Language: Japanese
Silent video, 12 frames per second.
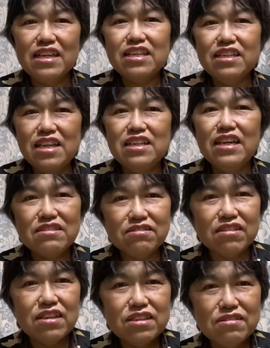に、ね、なる、
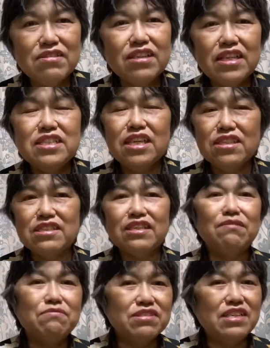そんなねチャンス
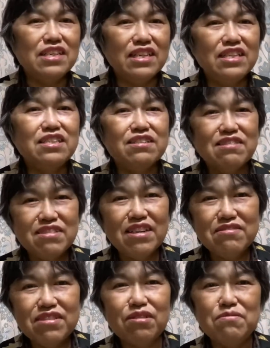かもしれないって、そんな
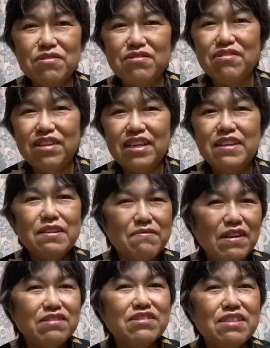風に思うとね
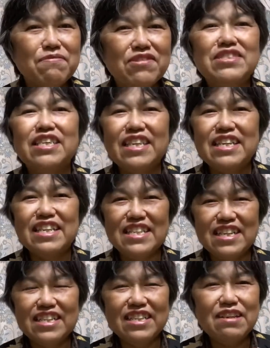悪いもんじゃないか
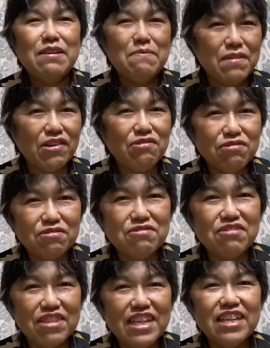ななんて、孤独
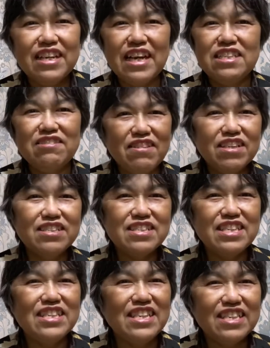をね味わいす
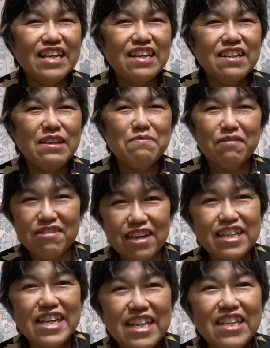ぎていた僕は
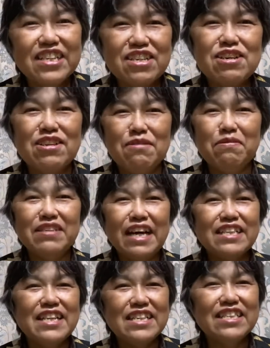ね言うのもな
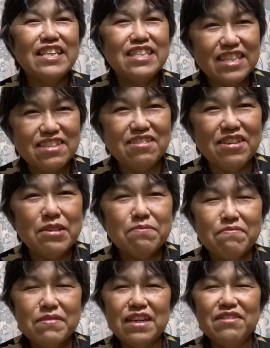んですけど、
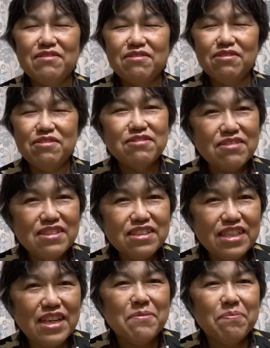本当に
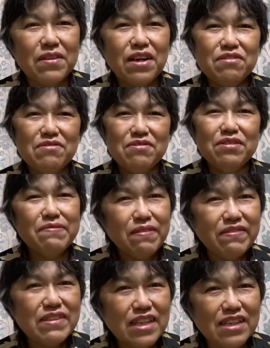ね今
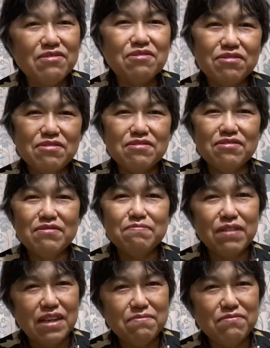まではね孤独、
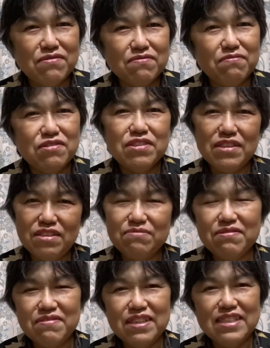もう自
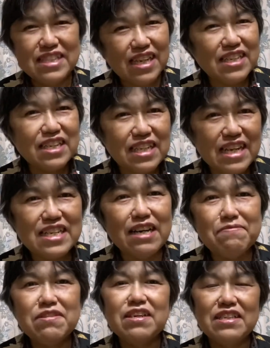分は仕方ないか
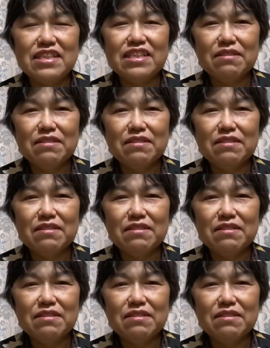みたいな、